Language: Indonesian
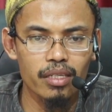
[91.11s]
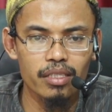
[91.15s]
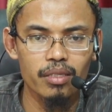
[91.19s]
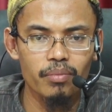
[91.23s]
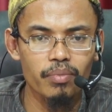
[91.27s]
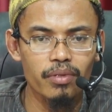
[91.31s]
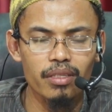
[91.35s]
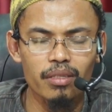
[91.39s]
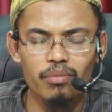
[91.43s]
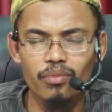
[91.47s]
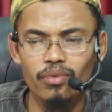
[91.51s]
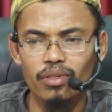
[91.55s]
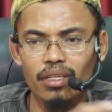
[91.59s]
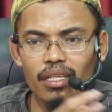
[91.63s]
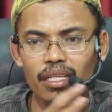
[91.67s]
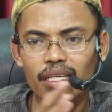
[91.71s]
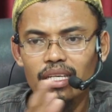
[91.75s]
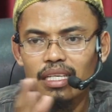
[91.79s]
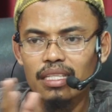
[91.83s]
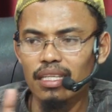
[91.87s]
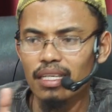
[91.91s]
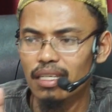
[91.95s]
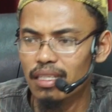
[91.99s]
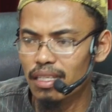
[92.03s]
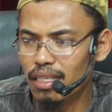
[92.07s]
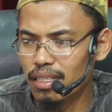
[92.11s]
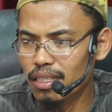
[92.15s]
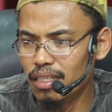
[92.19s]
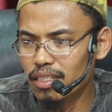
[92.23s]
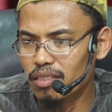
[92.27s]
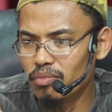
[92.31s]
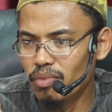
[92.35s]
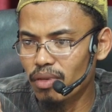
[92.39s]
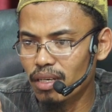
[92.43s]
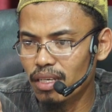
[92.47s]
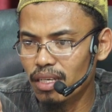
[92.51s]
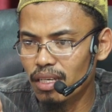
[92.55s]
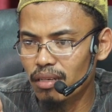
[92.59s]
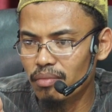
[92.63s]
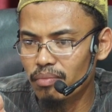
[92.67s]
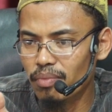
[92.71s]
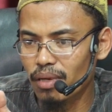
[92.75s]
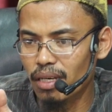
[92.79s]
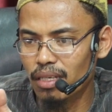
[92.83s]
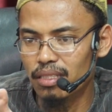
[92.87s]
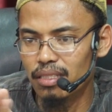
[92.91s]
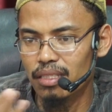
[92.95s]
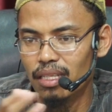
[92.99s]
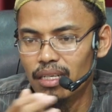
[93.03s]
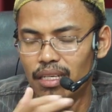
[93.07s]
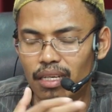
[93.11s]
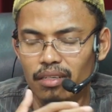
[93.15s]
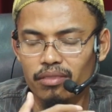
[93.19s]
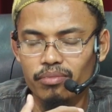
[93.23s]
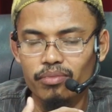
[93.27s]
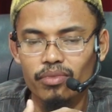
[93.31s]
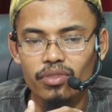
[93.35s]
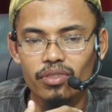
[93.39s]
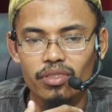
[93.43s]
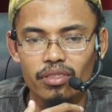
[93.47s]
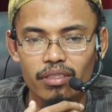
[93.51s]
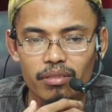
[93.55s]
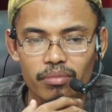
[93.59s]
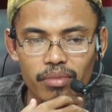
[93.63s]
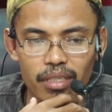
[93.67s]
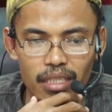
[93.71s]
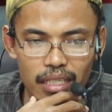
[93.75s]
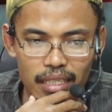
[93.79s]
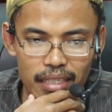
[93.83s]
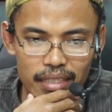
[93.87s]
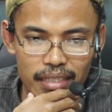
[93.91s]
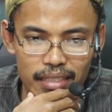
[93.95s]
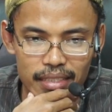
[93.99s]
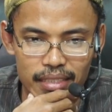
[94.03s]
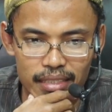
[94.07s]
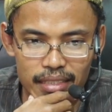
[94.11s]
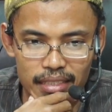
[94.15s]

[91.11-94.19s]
Seperti mungkin yang kita lihat di sebagian praktek kaum muslimin.